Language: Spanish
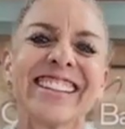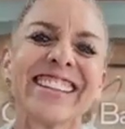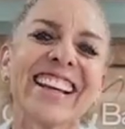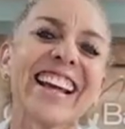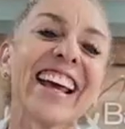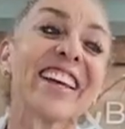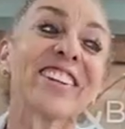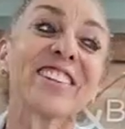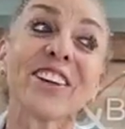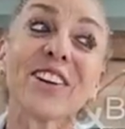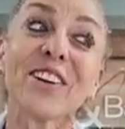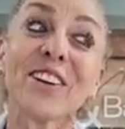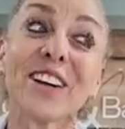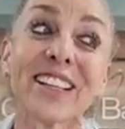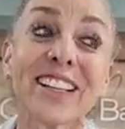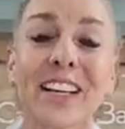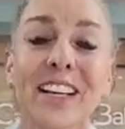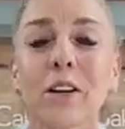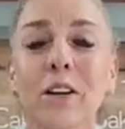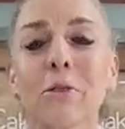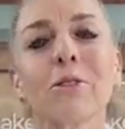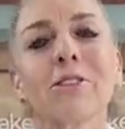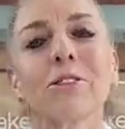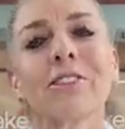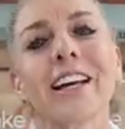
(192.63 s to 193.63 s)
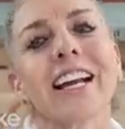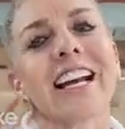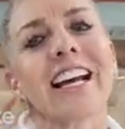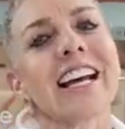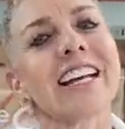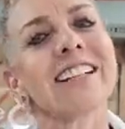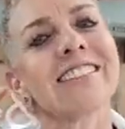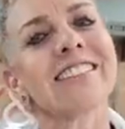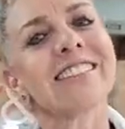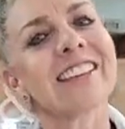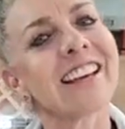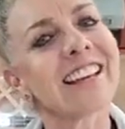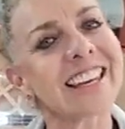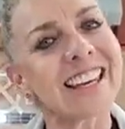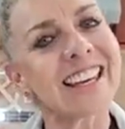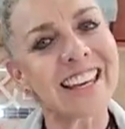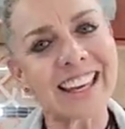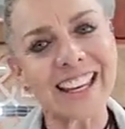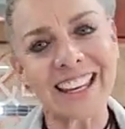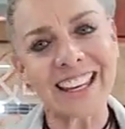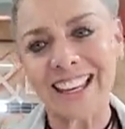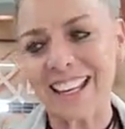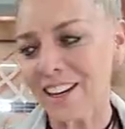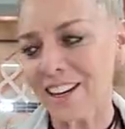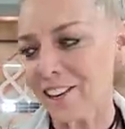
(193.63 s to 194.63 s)
sí, es que ahora tenemos a Nancy
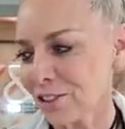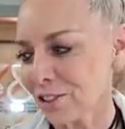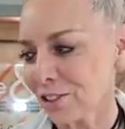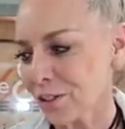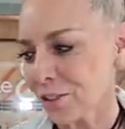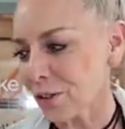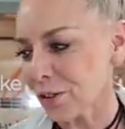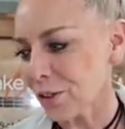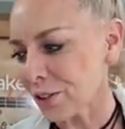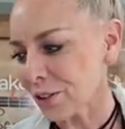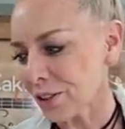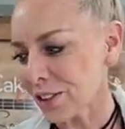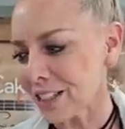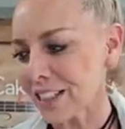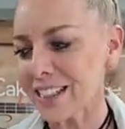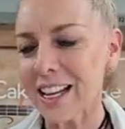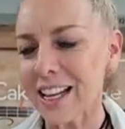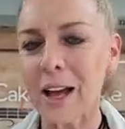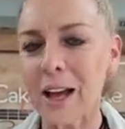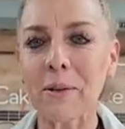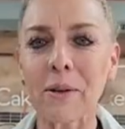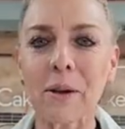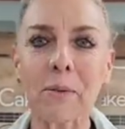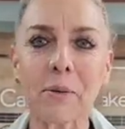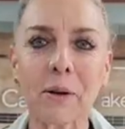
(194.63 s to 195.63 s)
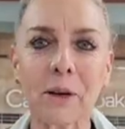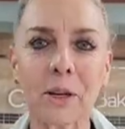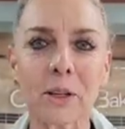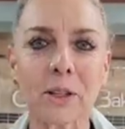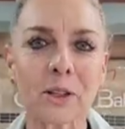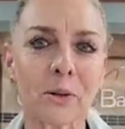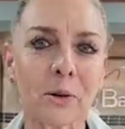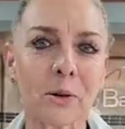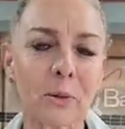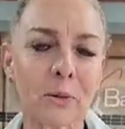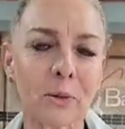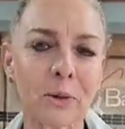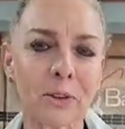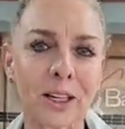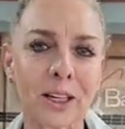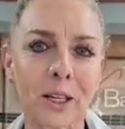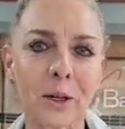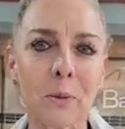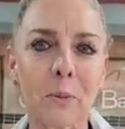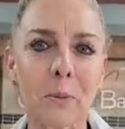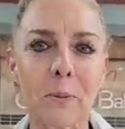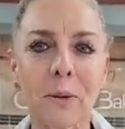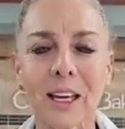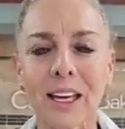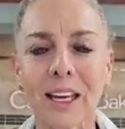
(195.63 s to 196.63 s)
aquí, quien nos conoce y sabe, bueno, tuvimos ahí
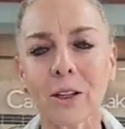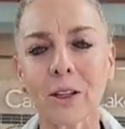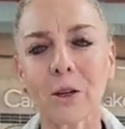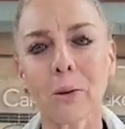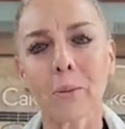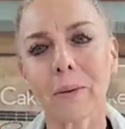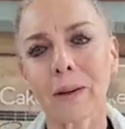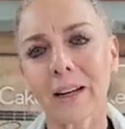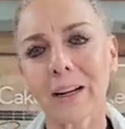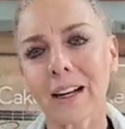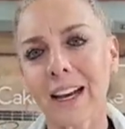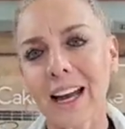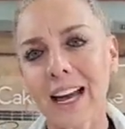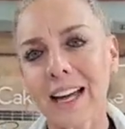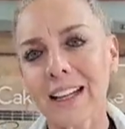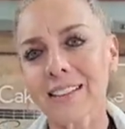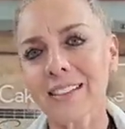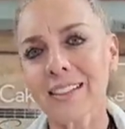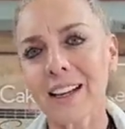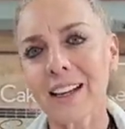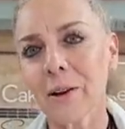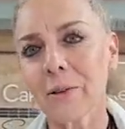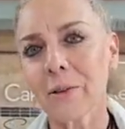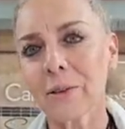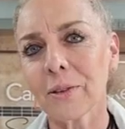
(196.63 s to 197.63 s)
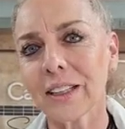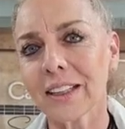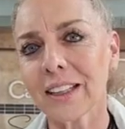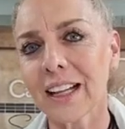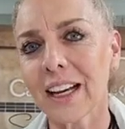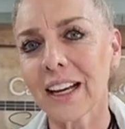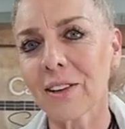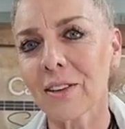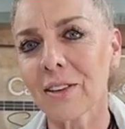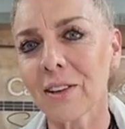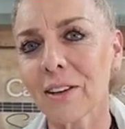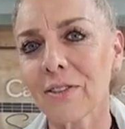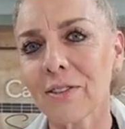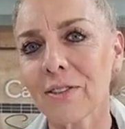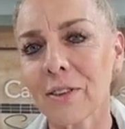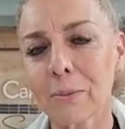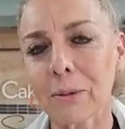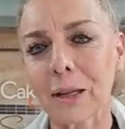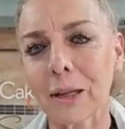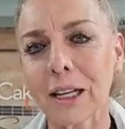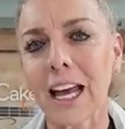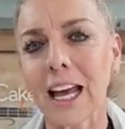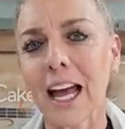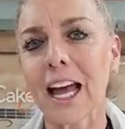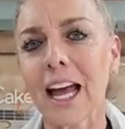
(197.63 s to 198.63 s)
un pequeño percance ahorita con la
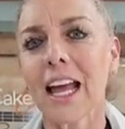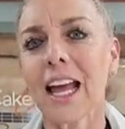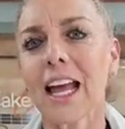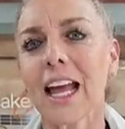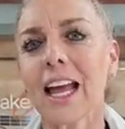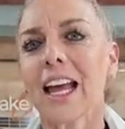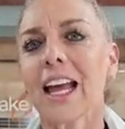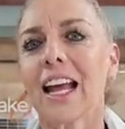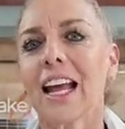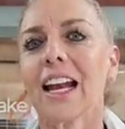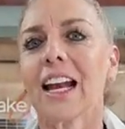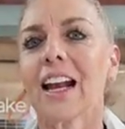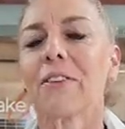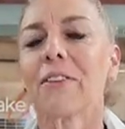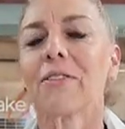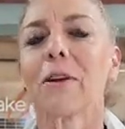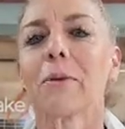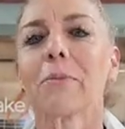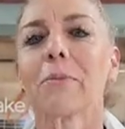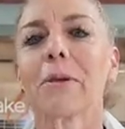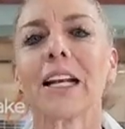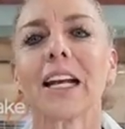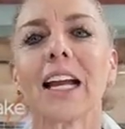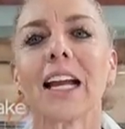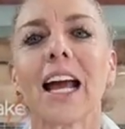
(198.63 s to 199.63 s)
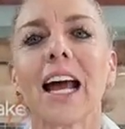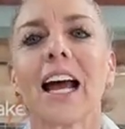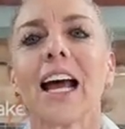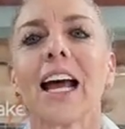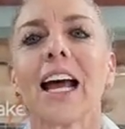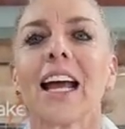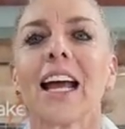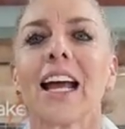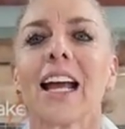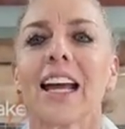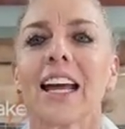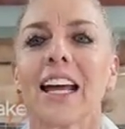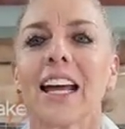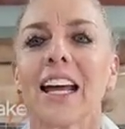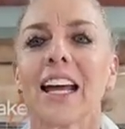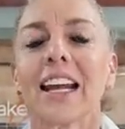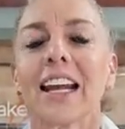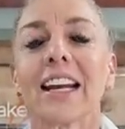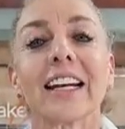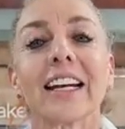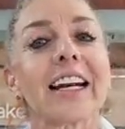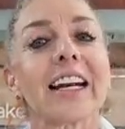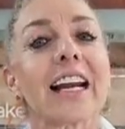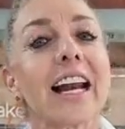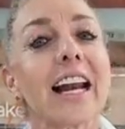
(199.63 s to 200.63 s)
familia, la familia
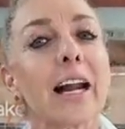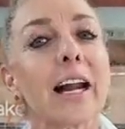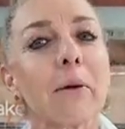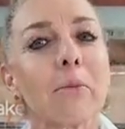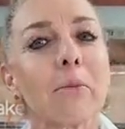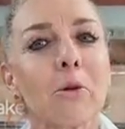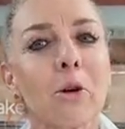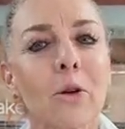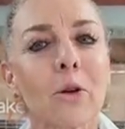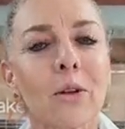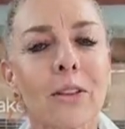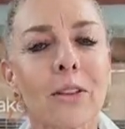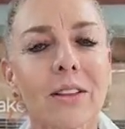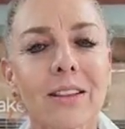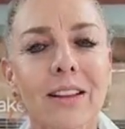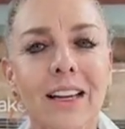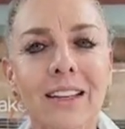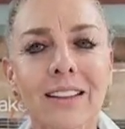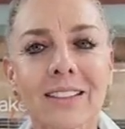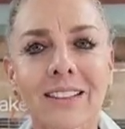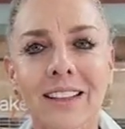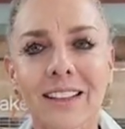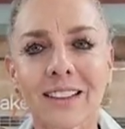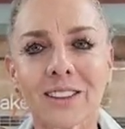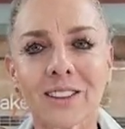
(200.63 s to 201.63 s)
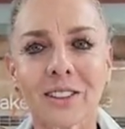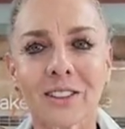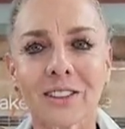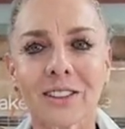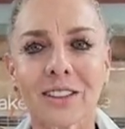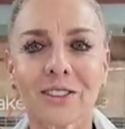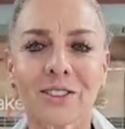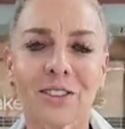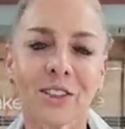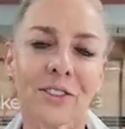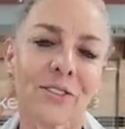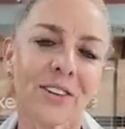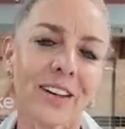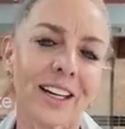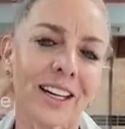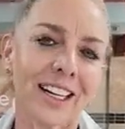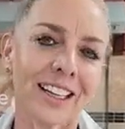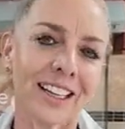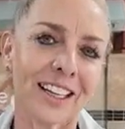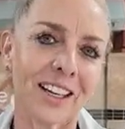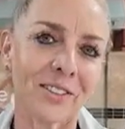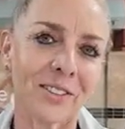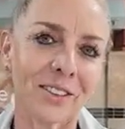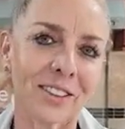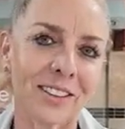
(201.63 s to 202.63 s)
Herrera Montes, entonces hoy
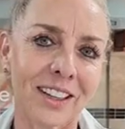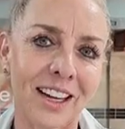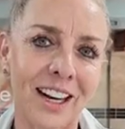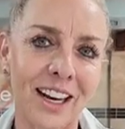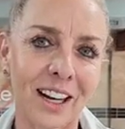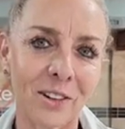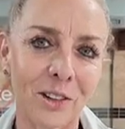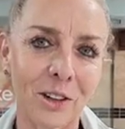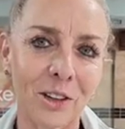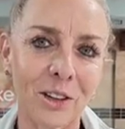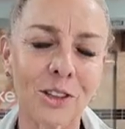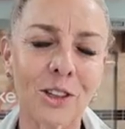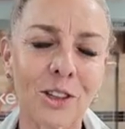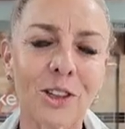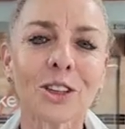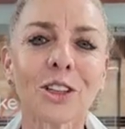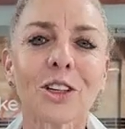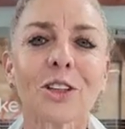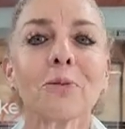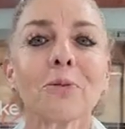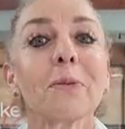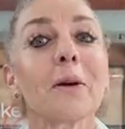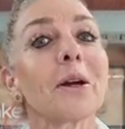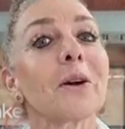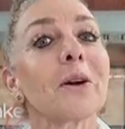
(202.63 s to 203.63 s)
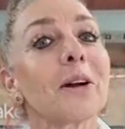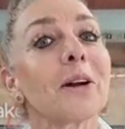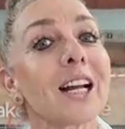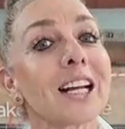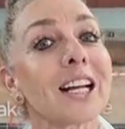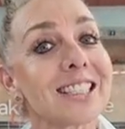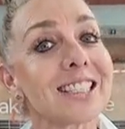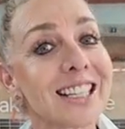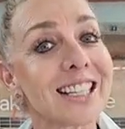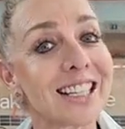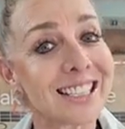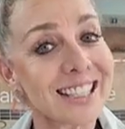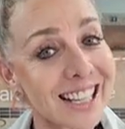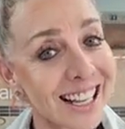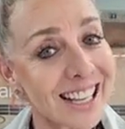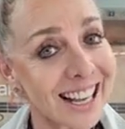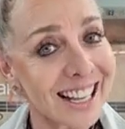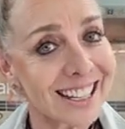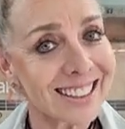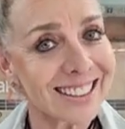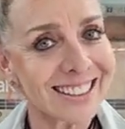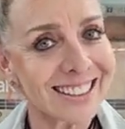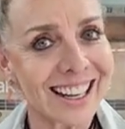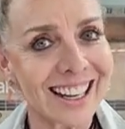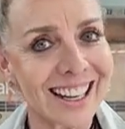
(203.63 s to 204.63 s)
Fernanda no estará con nosotros, pero Nancy sí,
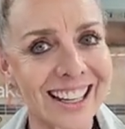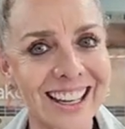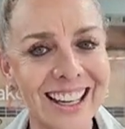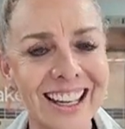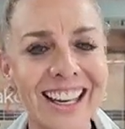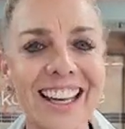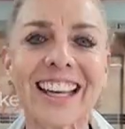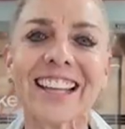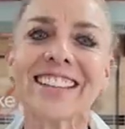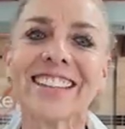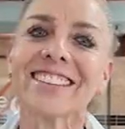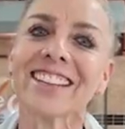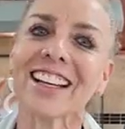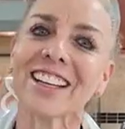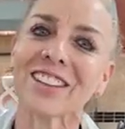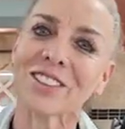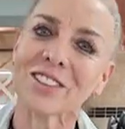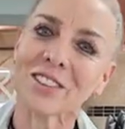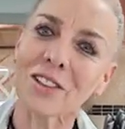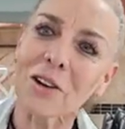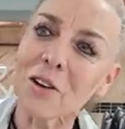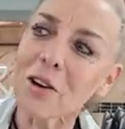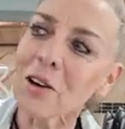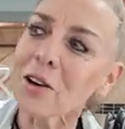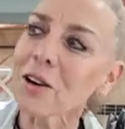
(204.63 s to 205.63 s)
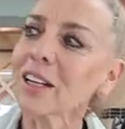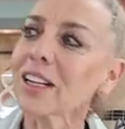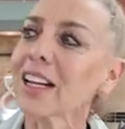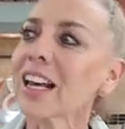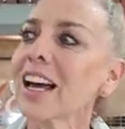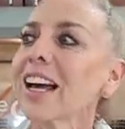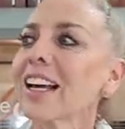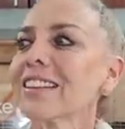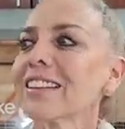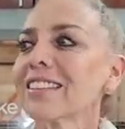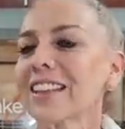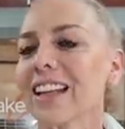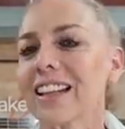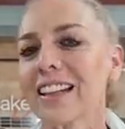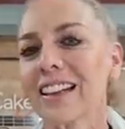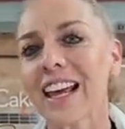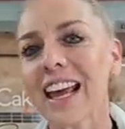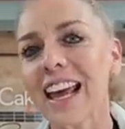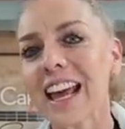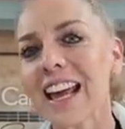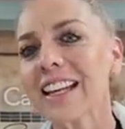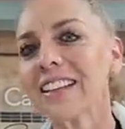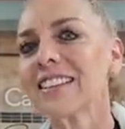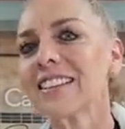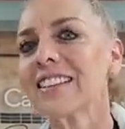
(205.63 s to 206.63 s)
está aquí, está Sonia, está
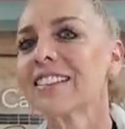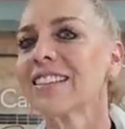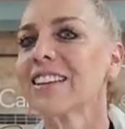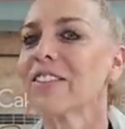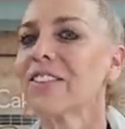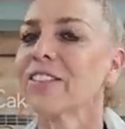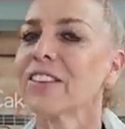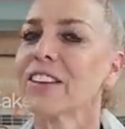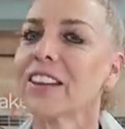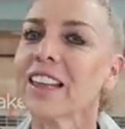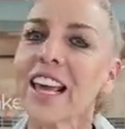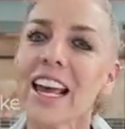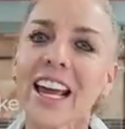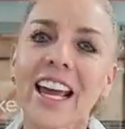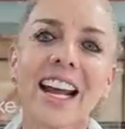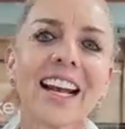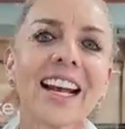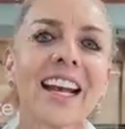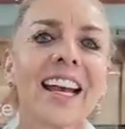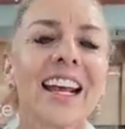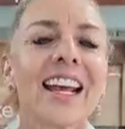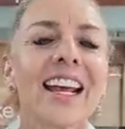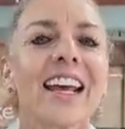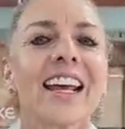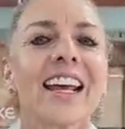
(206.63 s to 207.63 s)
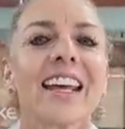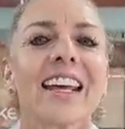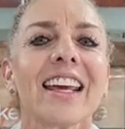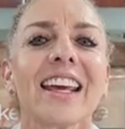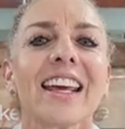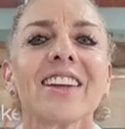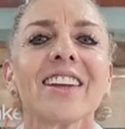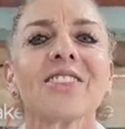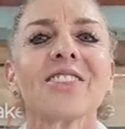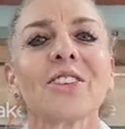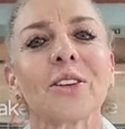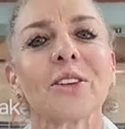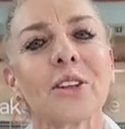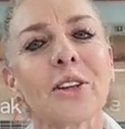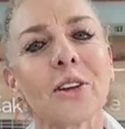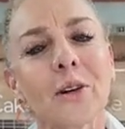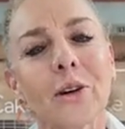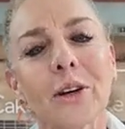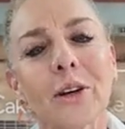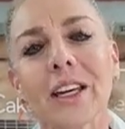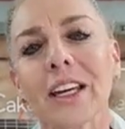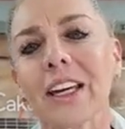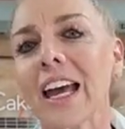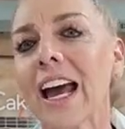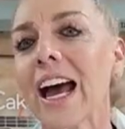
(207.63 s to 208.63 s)
Daisy, está Fidel, y esto, yo
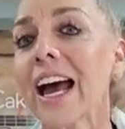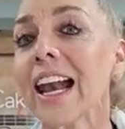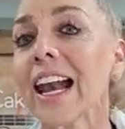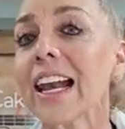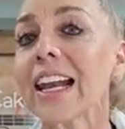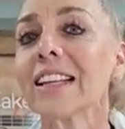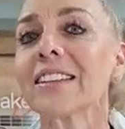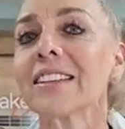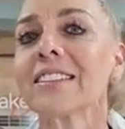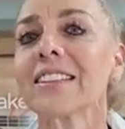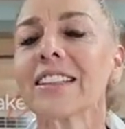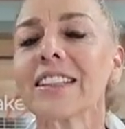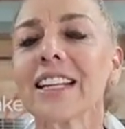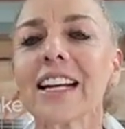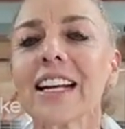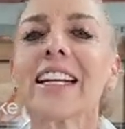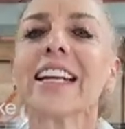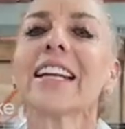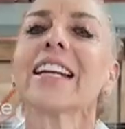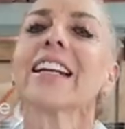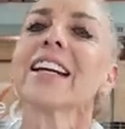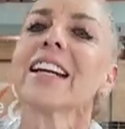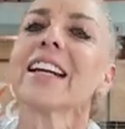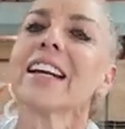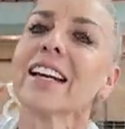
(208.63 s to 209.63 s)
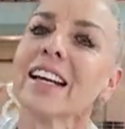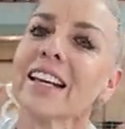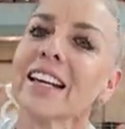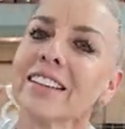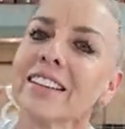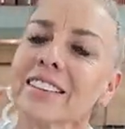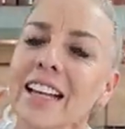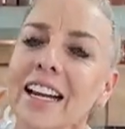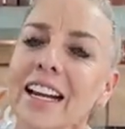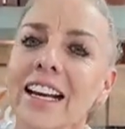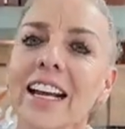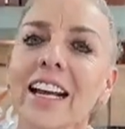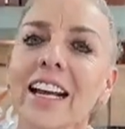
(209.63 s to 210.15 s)
y Alex y Janine, que están